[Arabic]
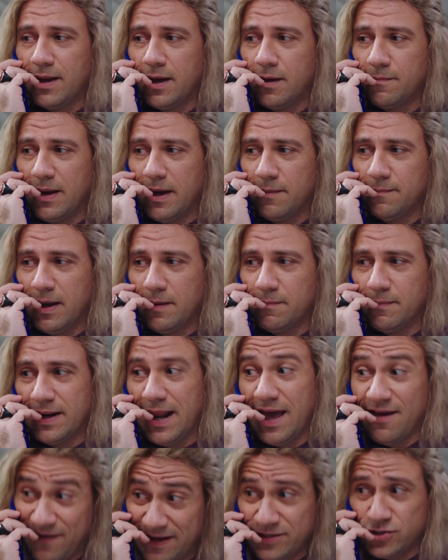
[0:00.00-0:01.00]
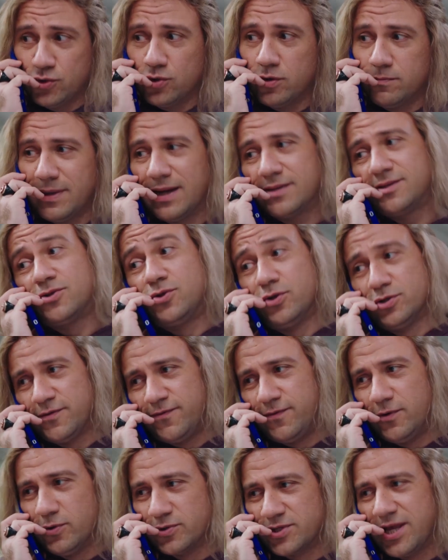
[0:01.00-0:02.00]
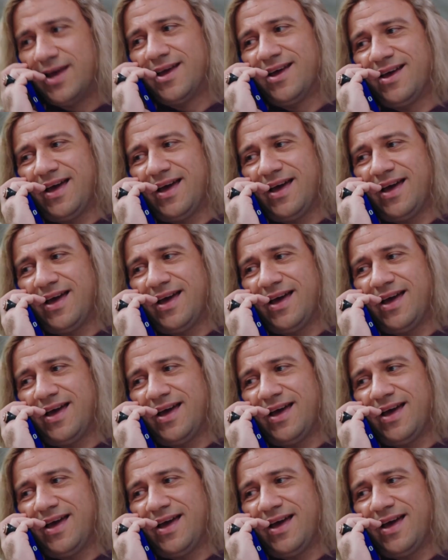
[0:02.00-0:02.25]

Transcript: ما ما ما, ما انا قفشته ما اديتلوش الفلوس